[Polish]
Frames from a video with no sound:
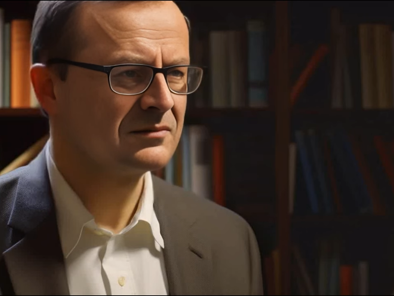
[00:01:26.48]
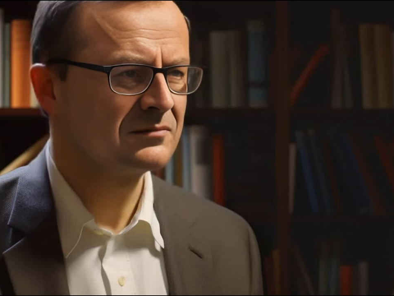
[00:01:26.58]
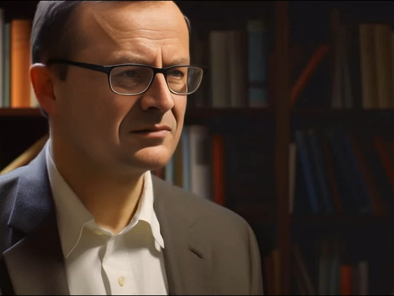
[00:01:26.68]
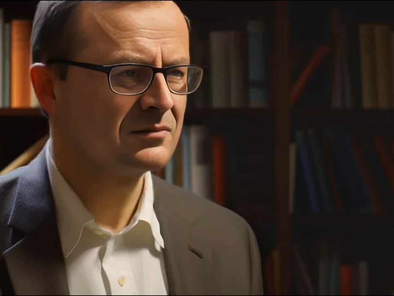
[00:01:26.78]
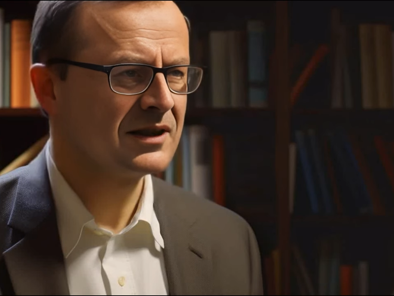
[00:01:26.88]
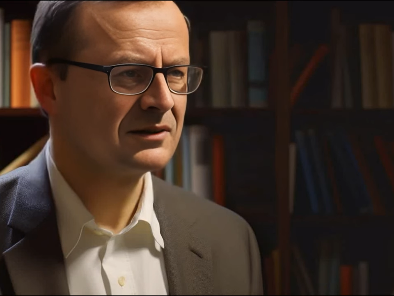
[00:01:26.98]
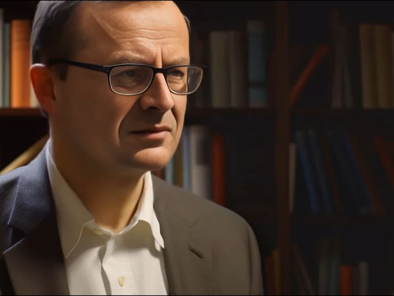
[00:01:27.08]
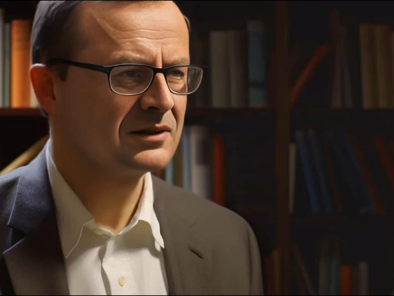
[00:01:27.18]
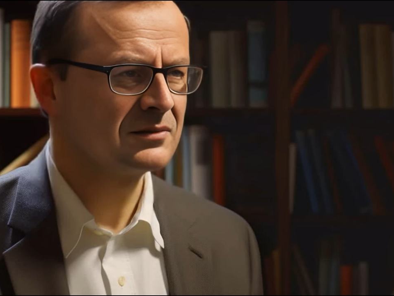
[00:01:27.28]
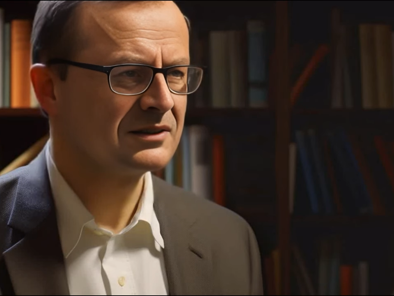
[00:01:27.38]
Ale
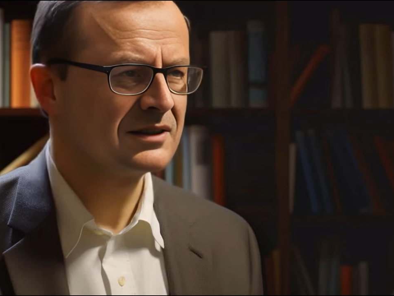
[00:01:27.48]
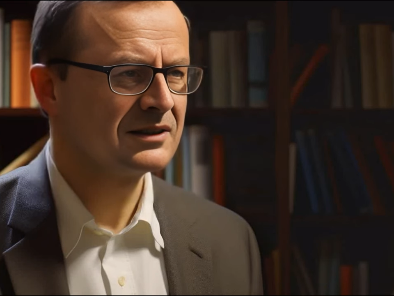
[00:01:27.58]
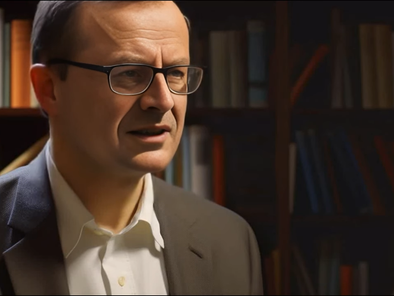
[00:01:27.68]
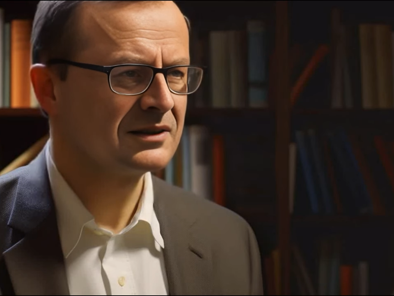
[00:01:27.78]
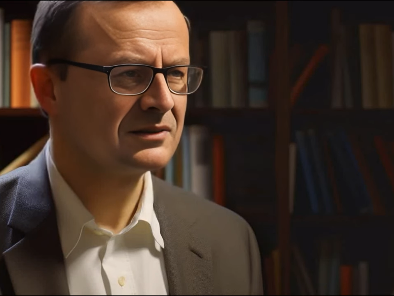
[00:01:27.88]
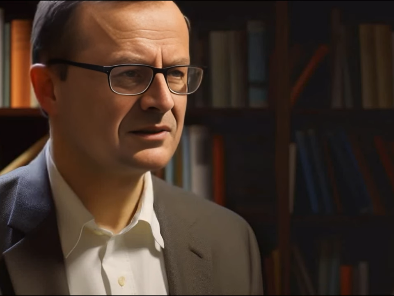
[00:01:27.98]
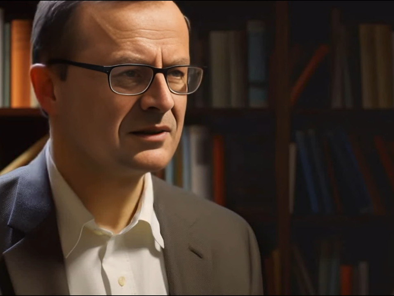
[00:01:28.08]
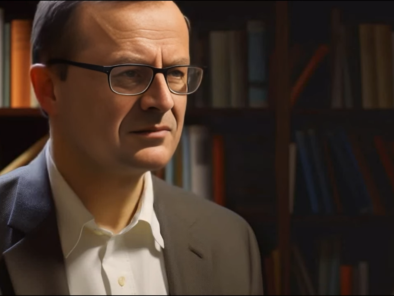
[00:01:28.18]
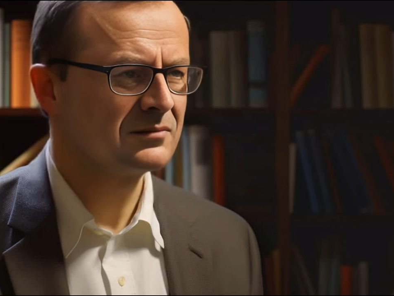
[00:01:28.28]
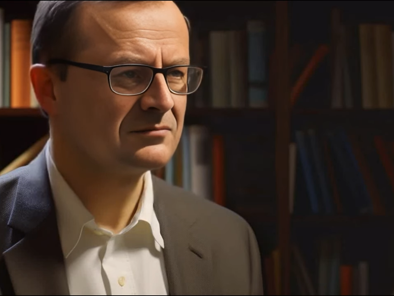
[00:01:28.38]
posłuchajmy naocznych
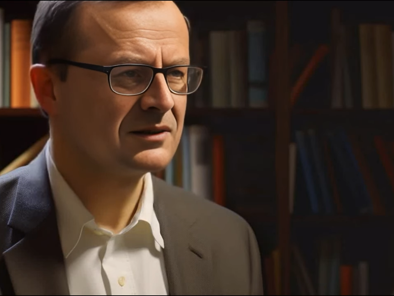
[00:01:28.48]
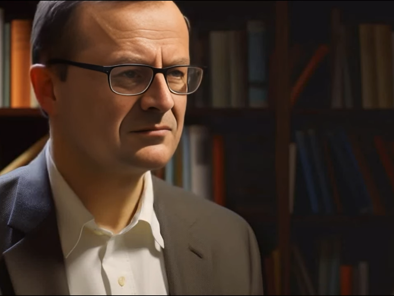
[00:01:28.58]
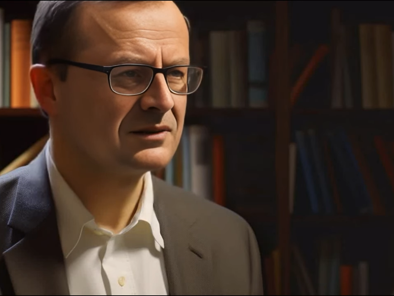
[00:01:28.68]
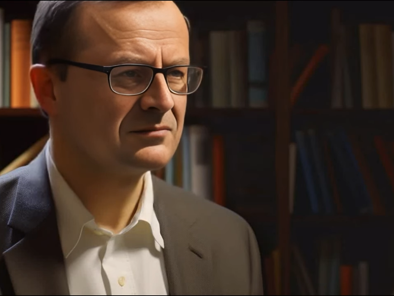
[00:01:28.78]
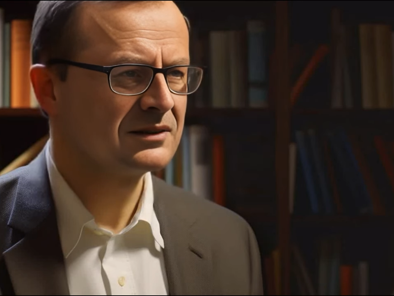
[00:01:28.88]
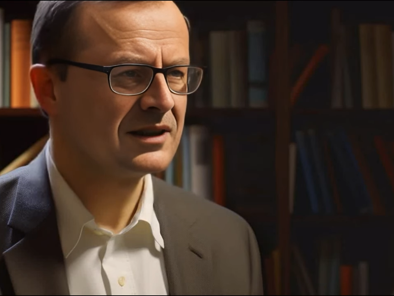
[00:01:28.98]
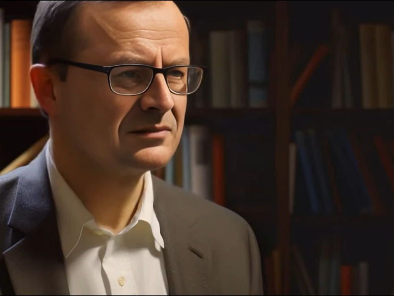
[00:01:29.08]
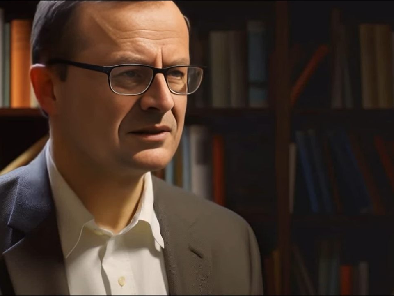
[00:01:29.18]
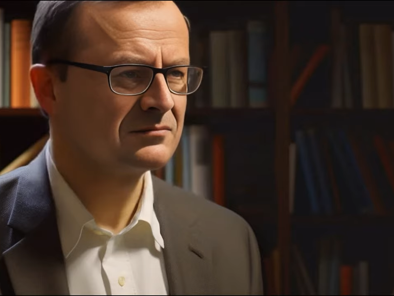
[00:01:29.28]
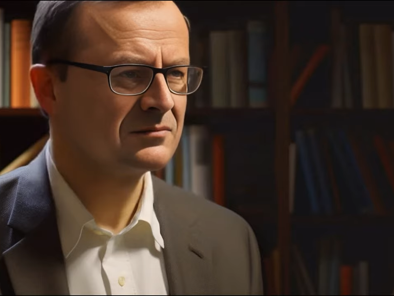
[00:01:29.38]
świadków tamtych
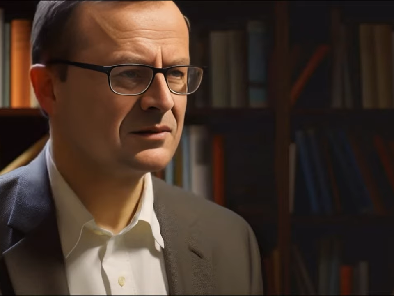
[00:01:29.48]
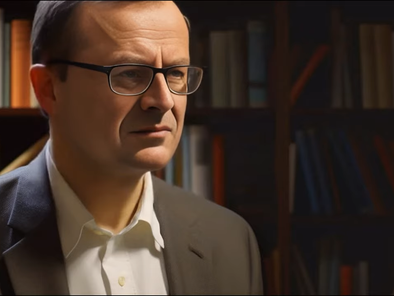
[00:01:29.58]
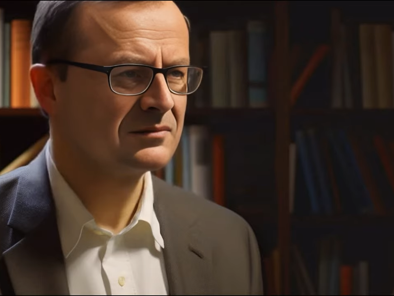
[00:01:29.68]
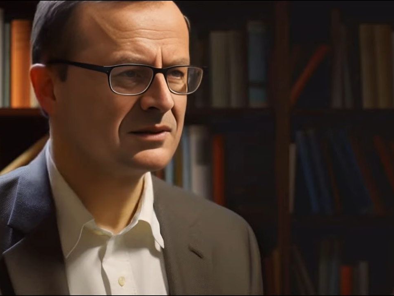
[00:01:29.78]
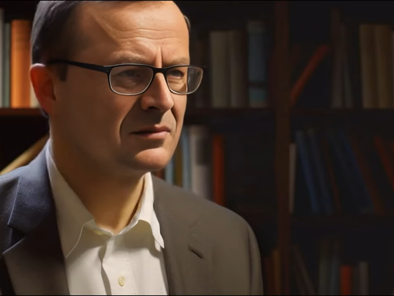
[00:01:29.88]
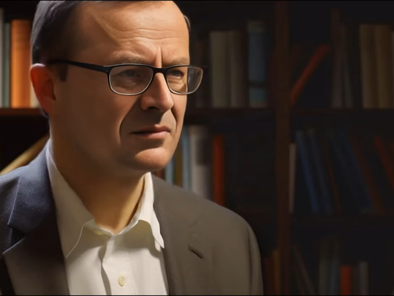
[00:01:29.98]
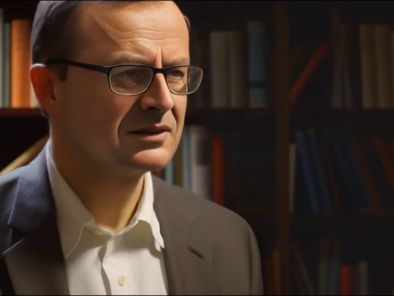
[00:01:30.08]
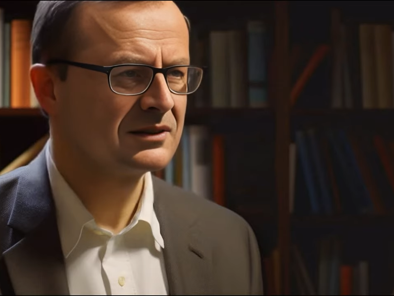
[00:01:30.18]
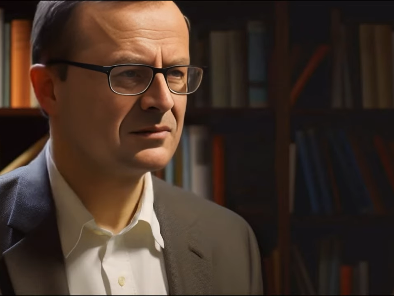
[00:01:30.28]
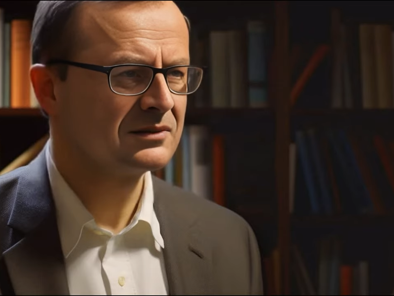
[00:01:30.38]
wydarzeń, bo mamy taką
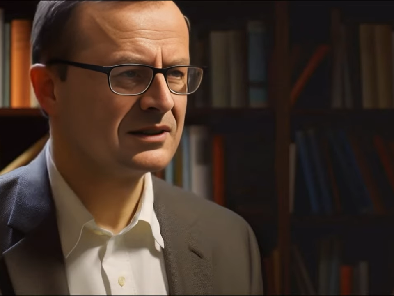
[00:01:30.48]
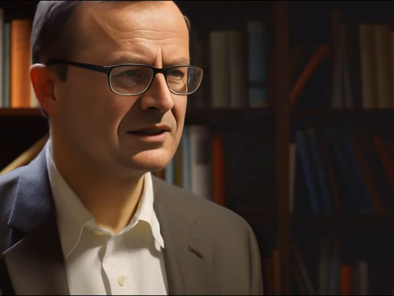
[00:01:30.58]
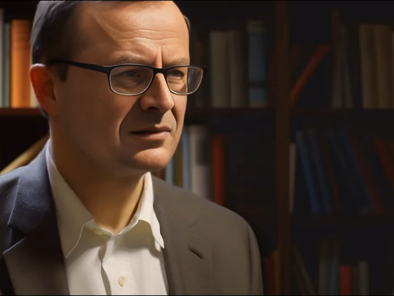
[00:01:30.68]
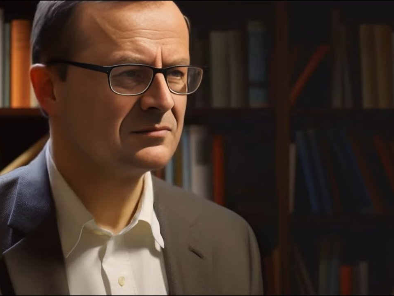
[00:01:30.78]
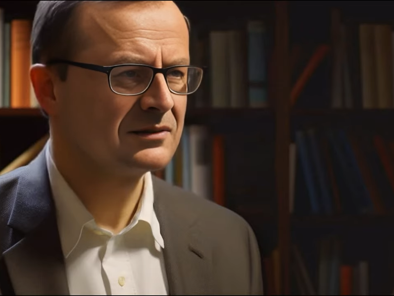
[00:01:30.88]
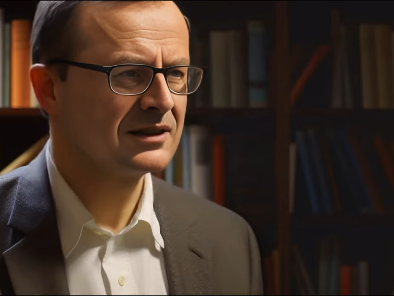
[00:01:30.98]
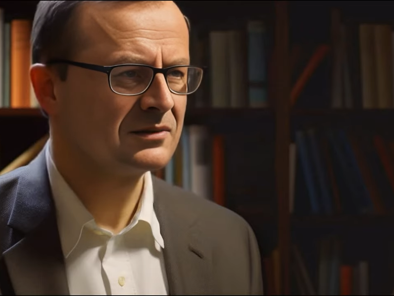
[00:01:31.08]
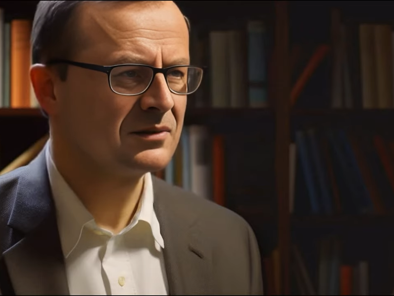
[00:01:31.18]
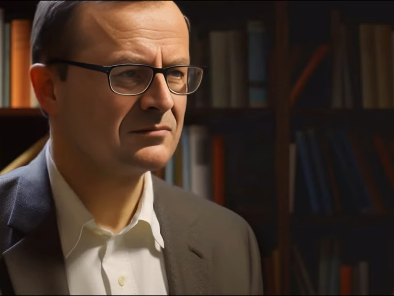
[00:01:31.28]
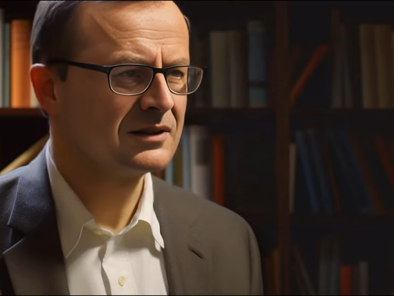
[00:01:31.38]
możliwość dzięki
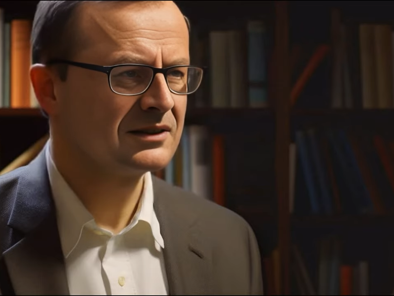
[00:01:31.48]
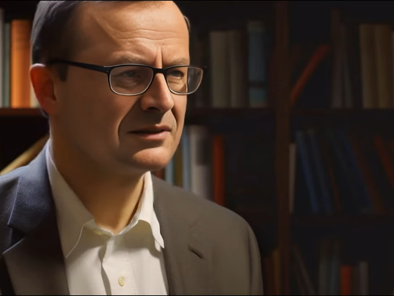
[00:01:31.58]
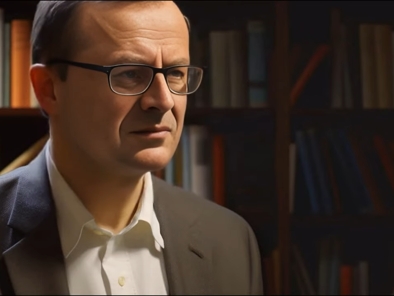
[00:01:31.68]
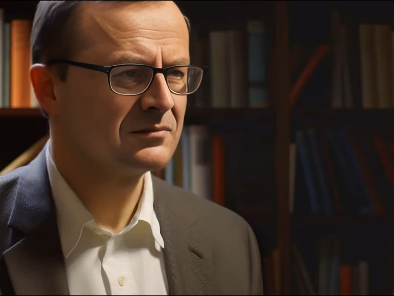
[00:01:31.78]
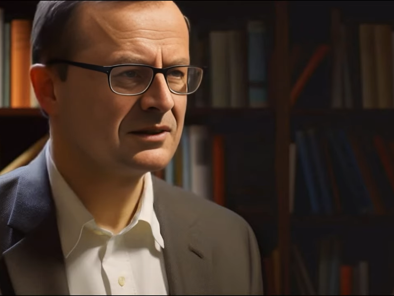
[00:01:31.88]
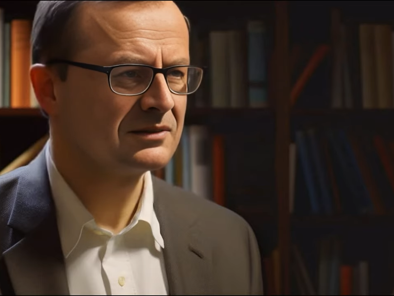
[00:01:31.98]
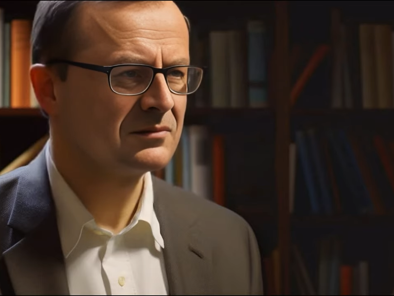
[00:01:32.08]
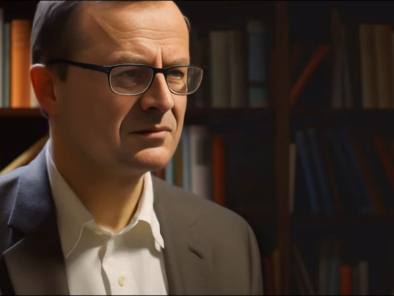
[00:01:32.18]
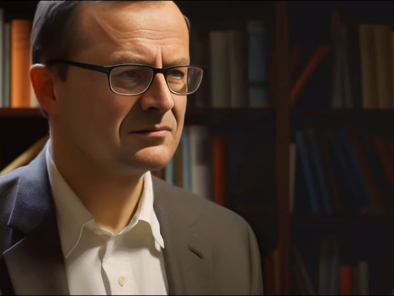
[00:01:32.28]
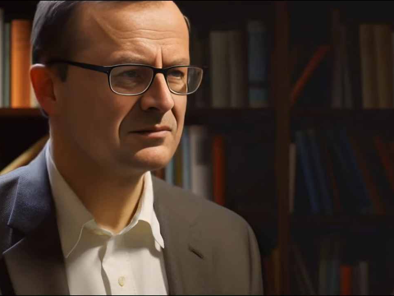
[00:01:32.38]
odtajnionym archiwom
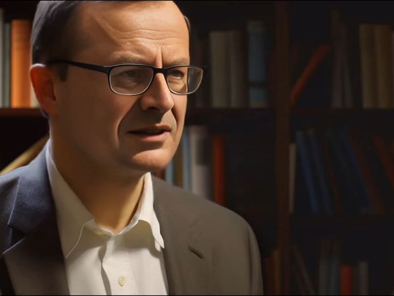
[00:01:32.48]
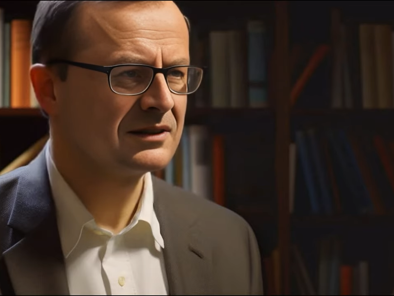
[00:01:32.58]
państwowym.